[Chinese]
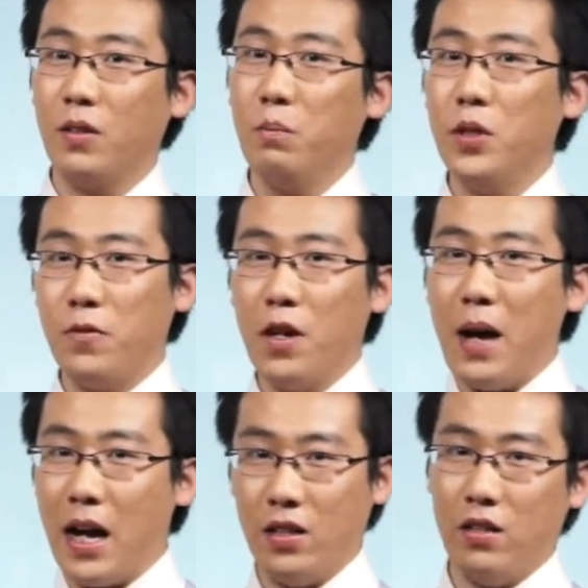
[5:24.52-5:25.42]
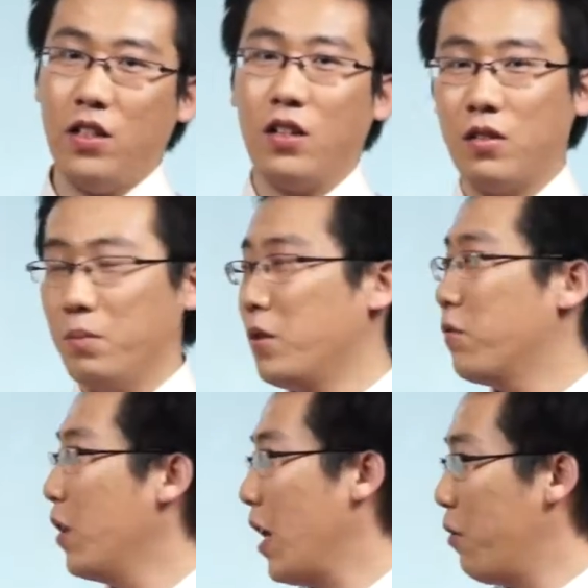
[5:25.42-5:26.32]
蜜蜂吧，至少是蜜
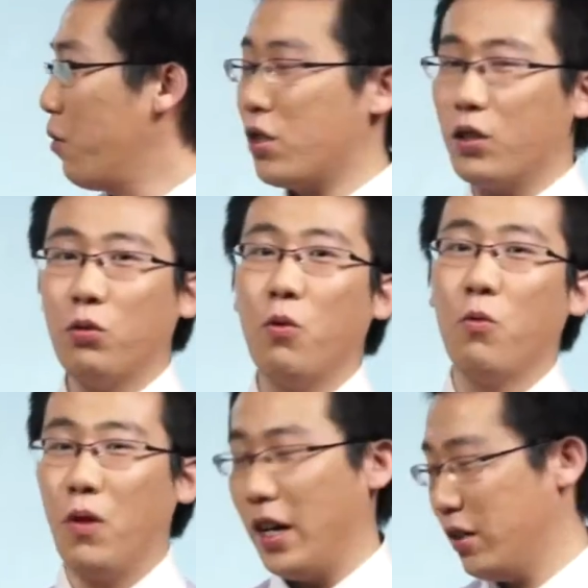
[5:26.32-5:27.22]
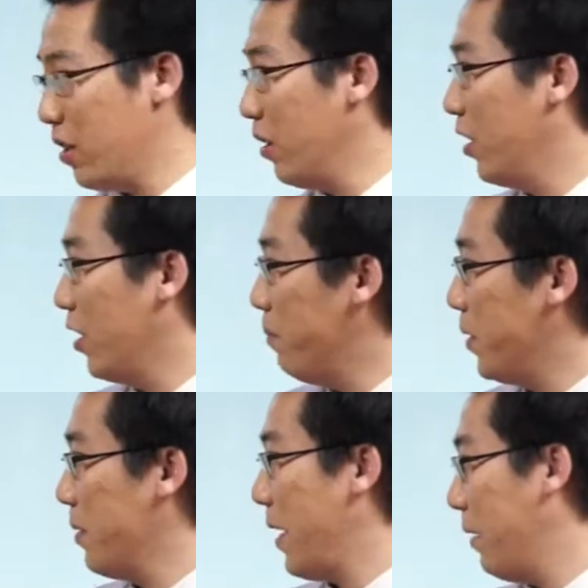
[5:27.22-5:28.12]
蜂啊，或者是个动物啊，至少得能
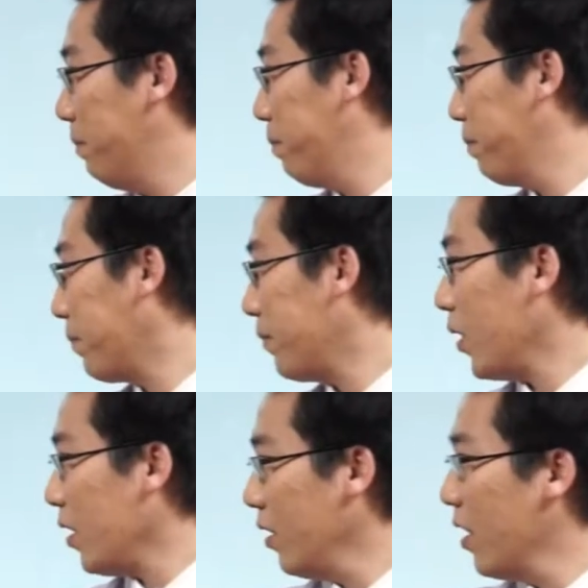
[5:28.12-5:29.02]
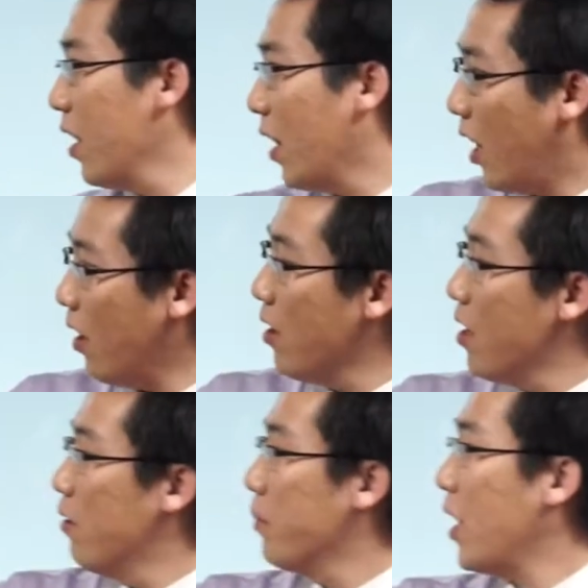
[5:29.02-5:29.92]
比吧。好，
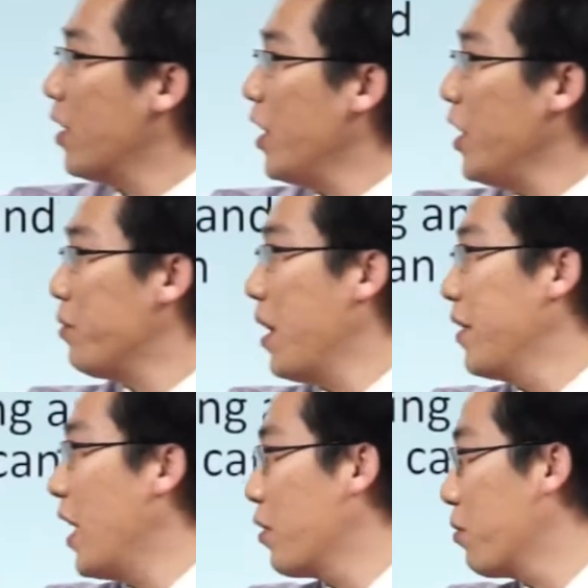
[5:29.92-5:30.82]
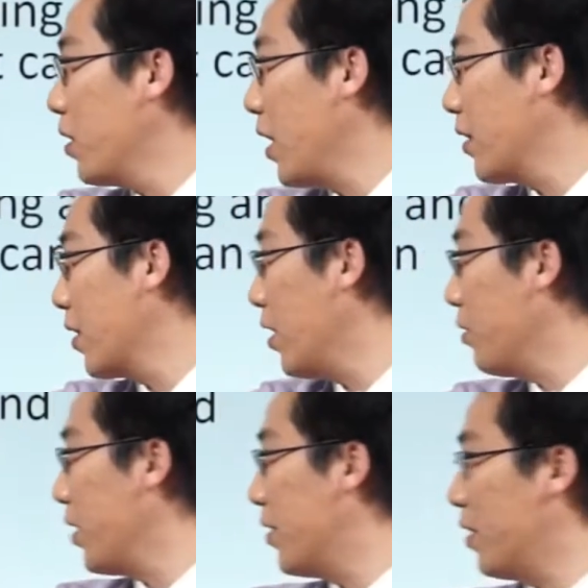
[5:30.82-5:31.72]
我们看到 A 选项说的 as
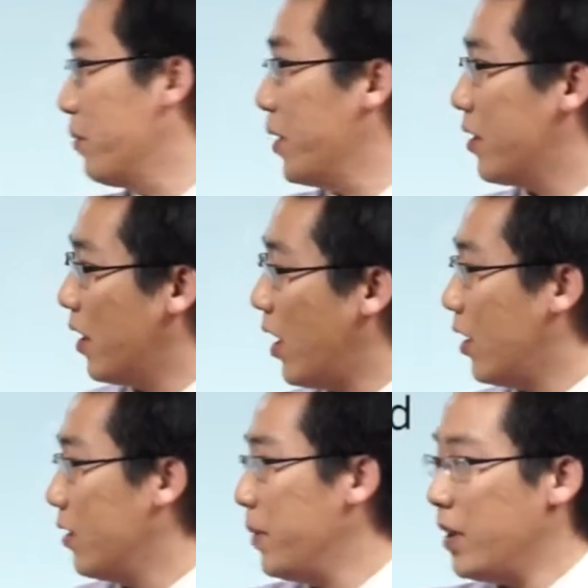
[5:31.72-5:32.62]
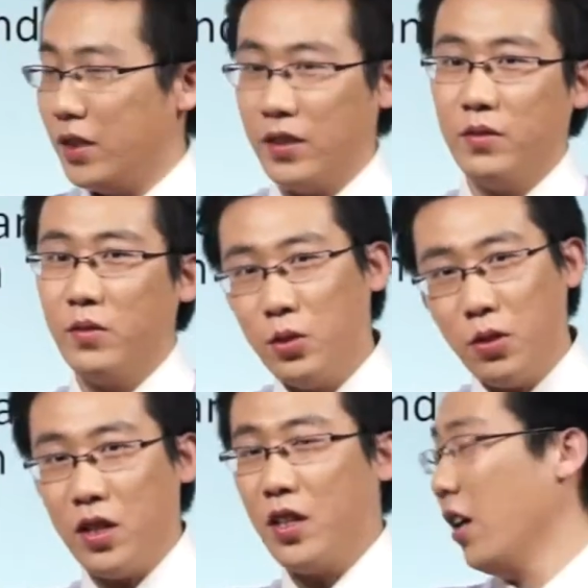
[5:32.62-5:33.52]
contrasted with the honey bee，有
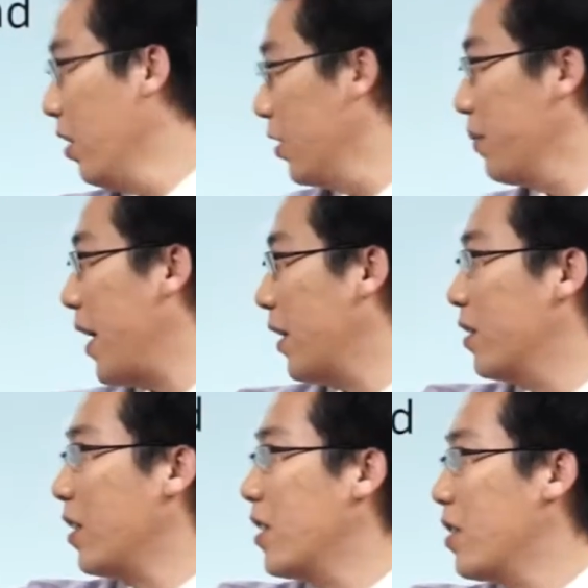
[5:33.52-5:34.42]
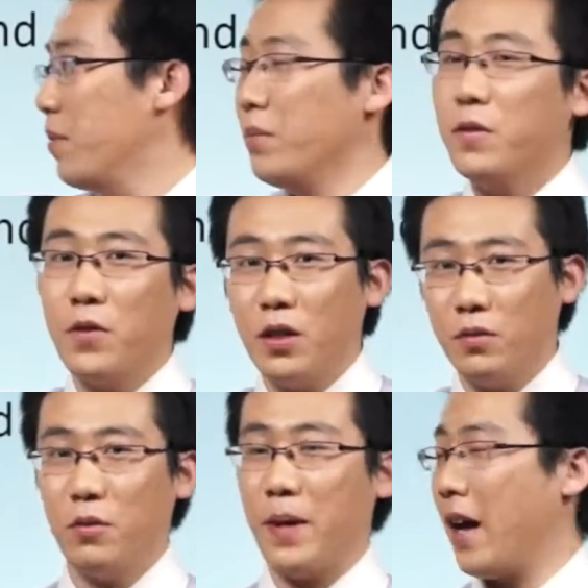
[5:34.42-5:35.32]
可能对吧？它它是蜜蜂
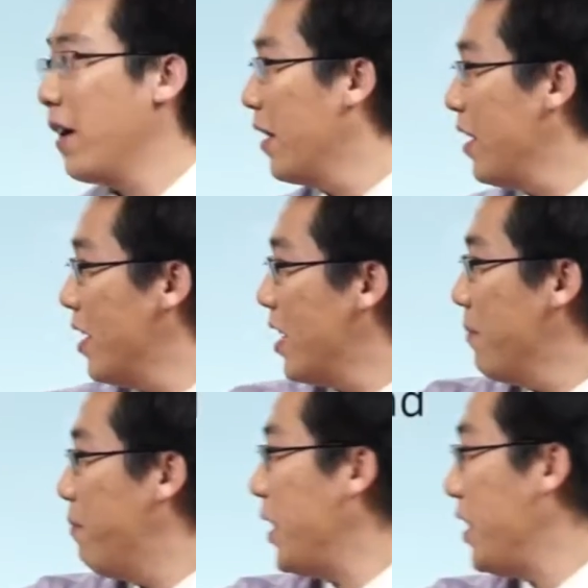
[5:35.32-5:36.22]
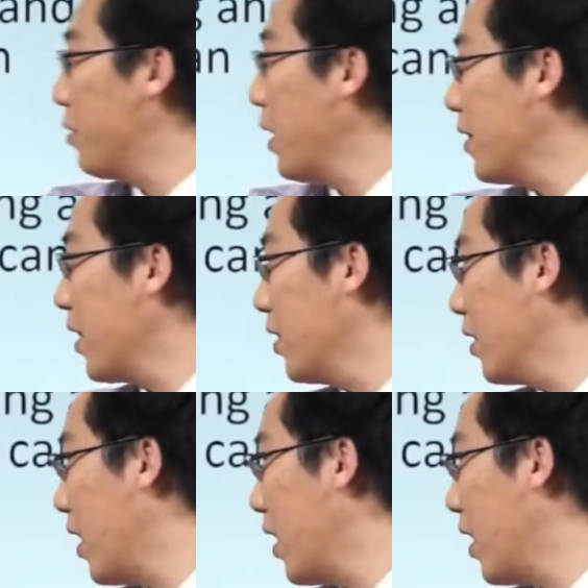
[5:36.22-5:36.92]
对吧？B 选项 in